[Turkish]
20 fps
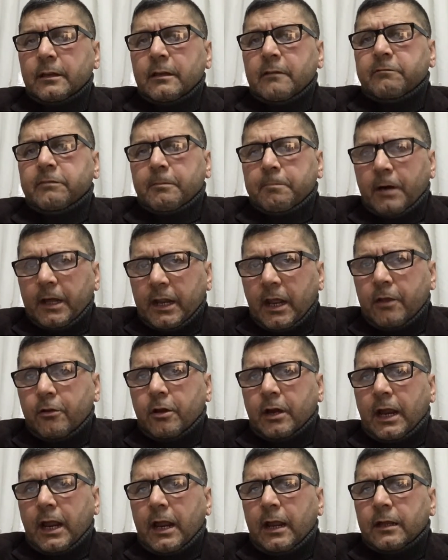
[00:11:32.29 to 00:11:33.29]
Ve bana
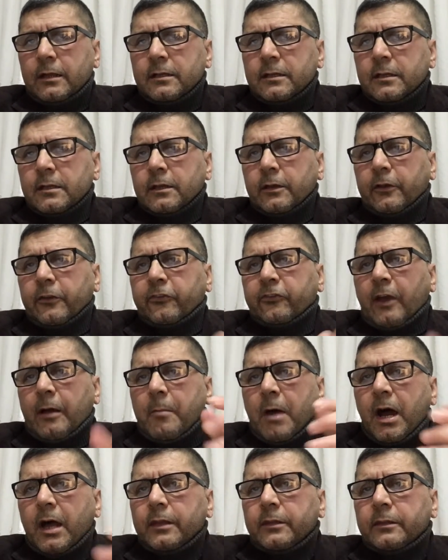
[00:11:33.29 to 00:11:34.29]
göre e,
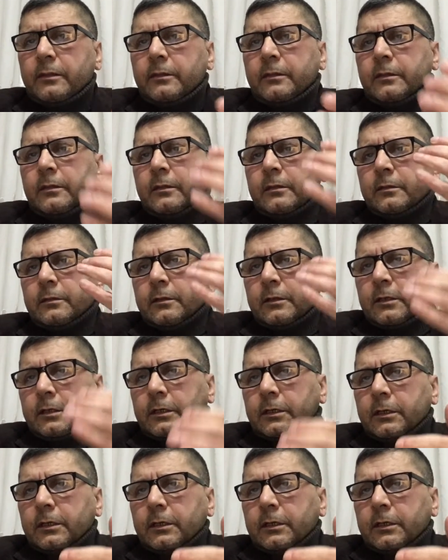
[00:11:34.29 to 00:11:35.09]
zaman e,